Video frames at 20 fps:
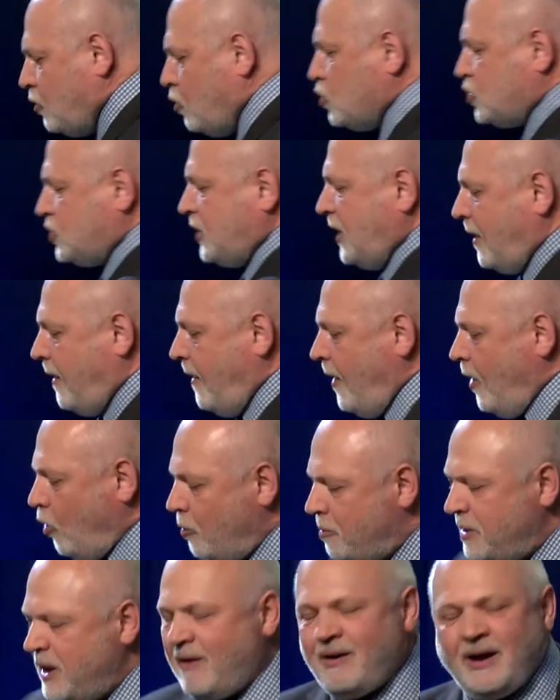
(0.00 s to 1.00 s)
нужно,
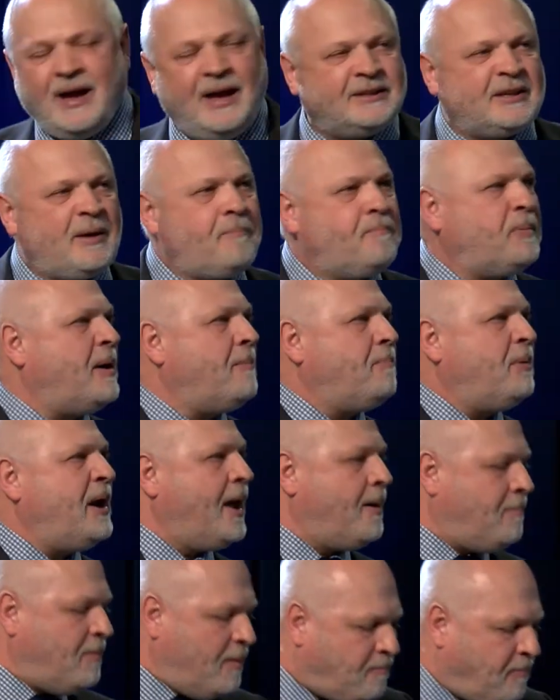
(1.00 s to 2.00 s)
у меня эта
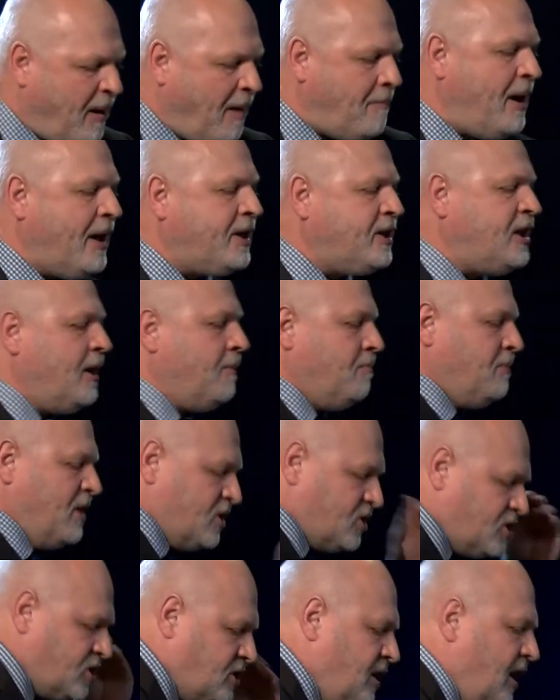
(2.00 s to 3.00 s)
проблема, помоги
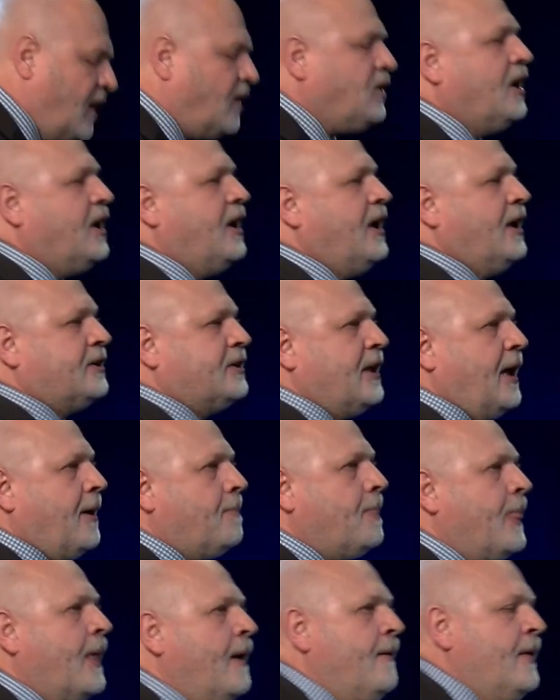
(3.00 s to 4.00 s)
мне, сделай это.
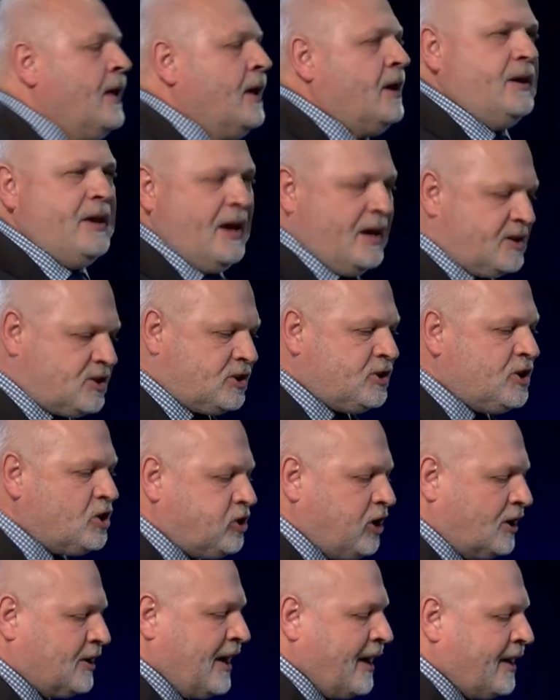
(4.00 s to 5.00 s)
Я
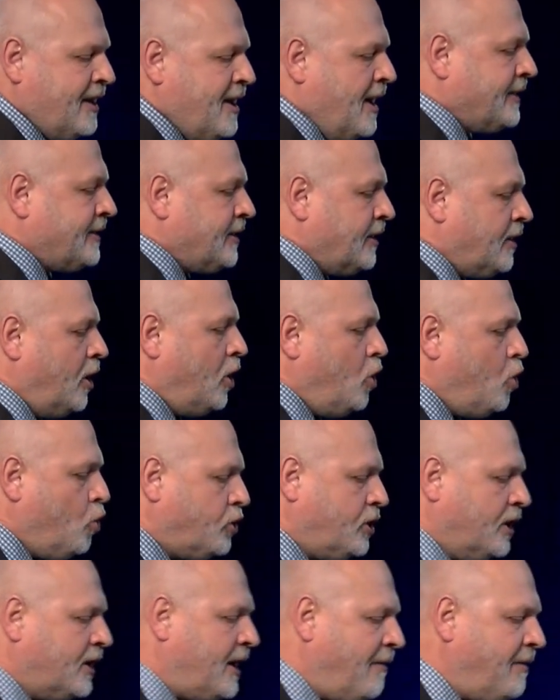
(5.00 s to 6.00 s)
слышал, как некоторые
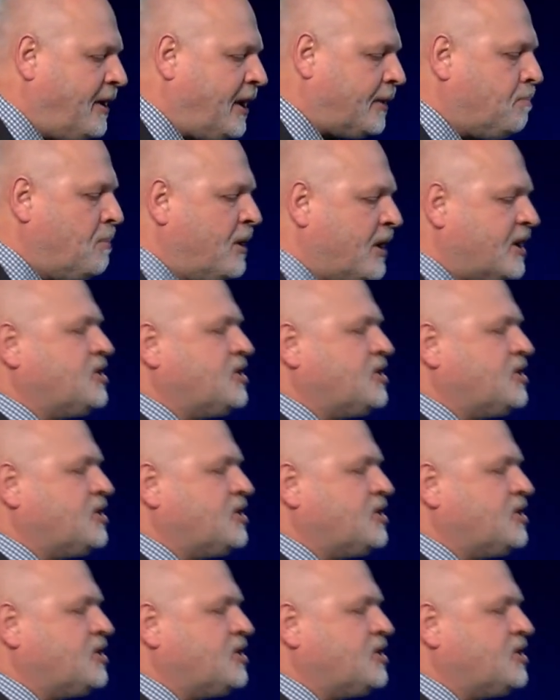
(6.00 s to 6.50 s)
люди говорят, мы